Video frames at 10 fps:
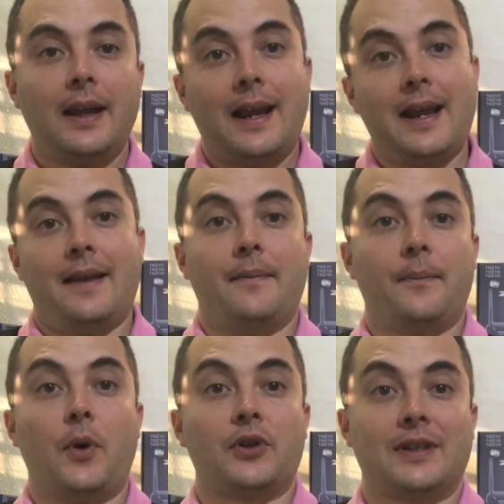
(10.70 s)
e
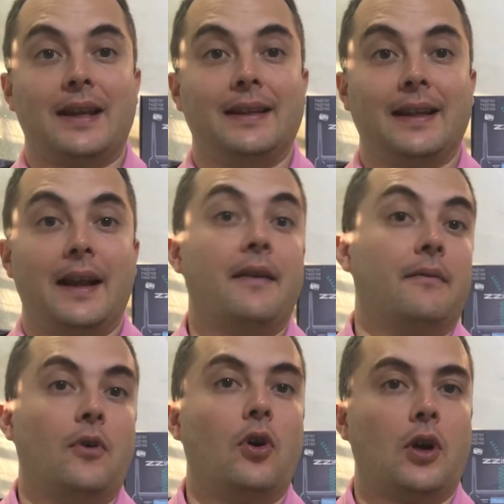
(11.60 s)
possa dire
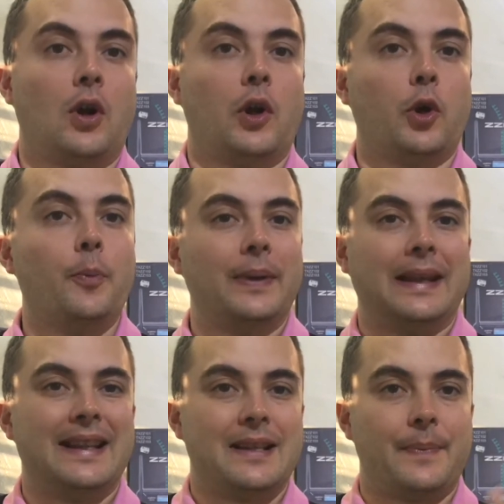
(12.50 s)
ora ho le
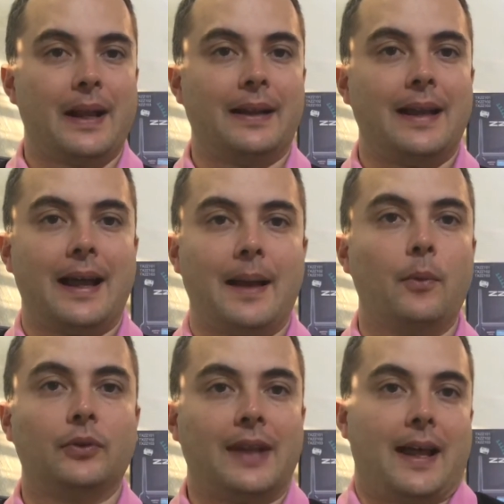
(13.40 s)
competenze per andare a
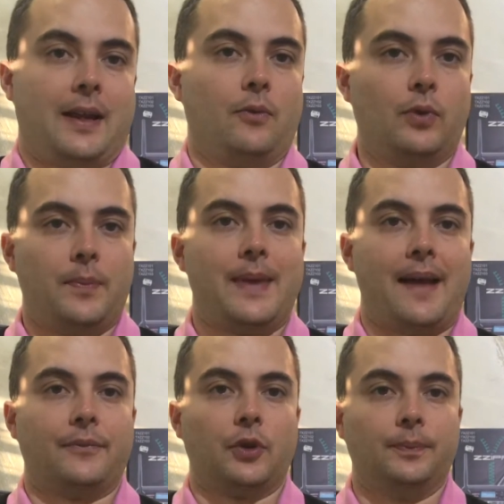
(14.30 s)
montare un
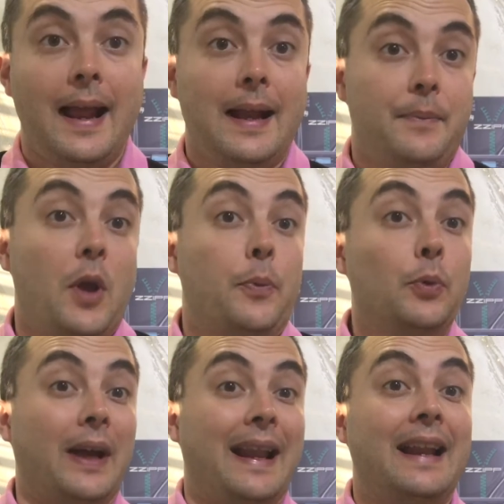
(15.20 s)
impianto. Il mio è più
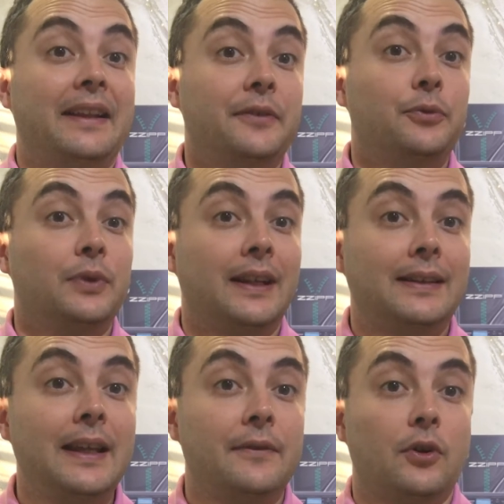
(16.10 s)
un canale
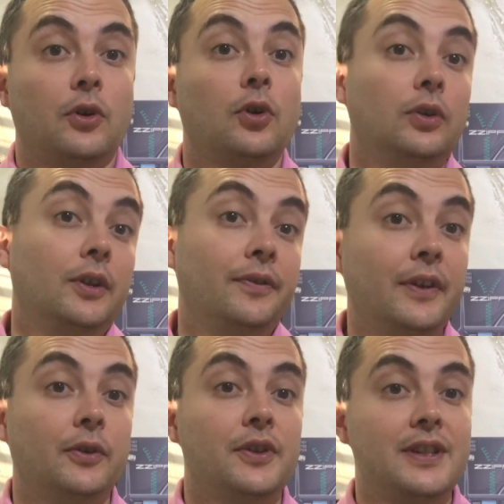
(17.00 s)
divulgativo,
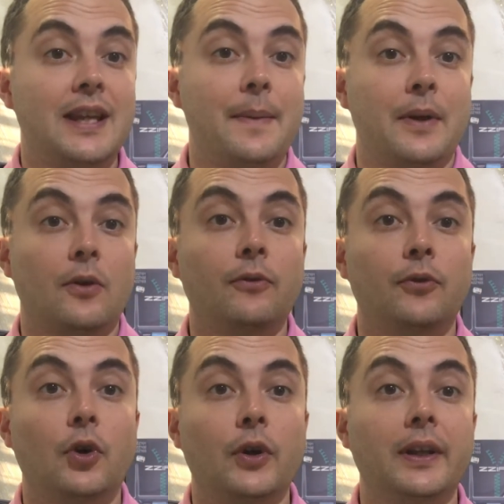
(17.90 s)
condivido insieme con
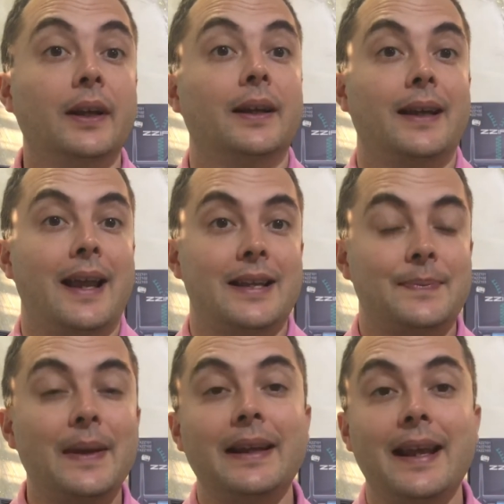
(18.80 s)
voi
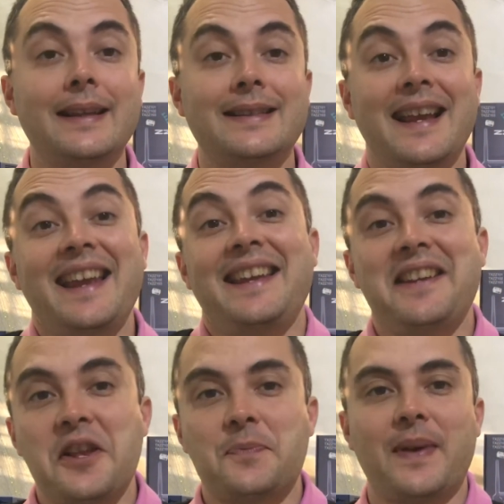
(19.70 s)
esperienze e
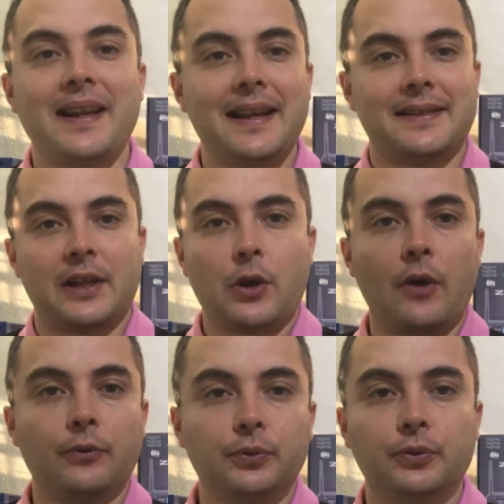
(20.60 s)
inesperienze che
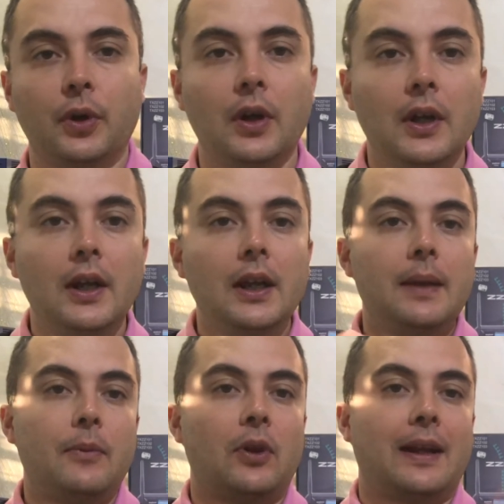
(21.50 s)
ho avuto
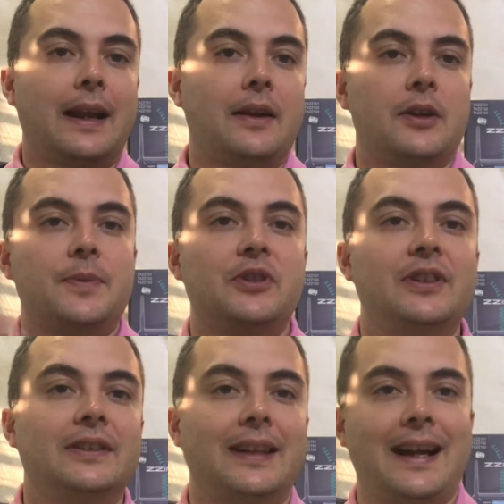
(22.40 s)
in modo da creare una specie
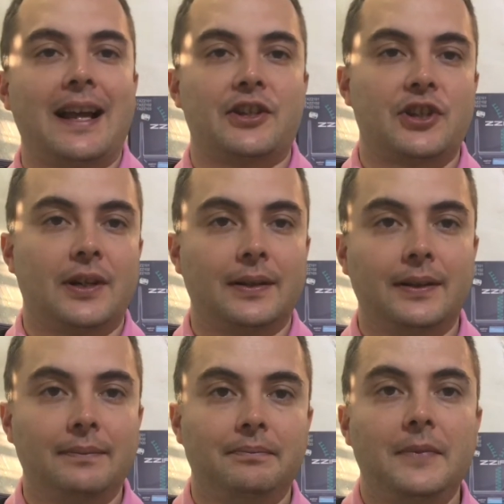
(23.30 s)
di traccia
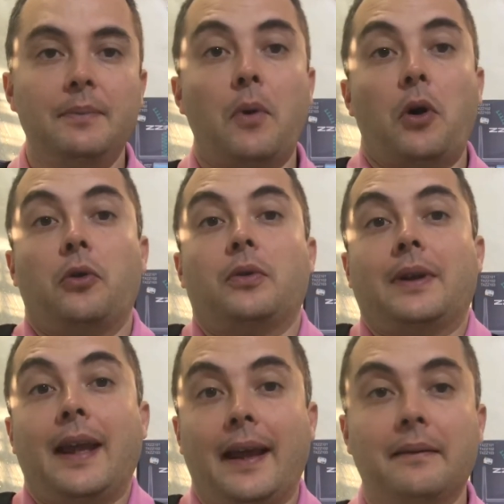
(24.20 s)
in modo
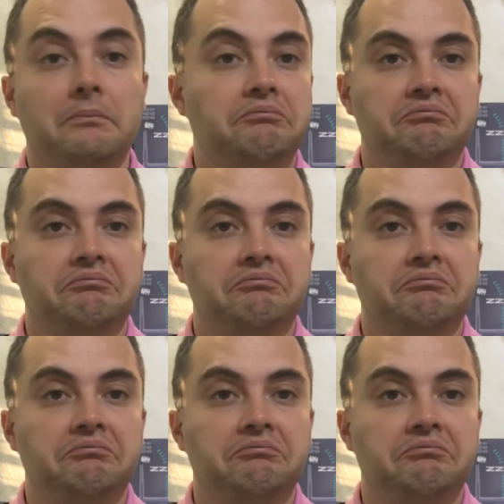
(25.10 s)
che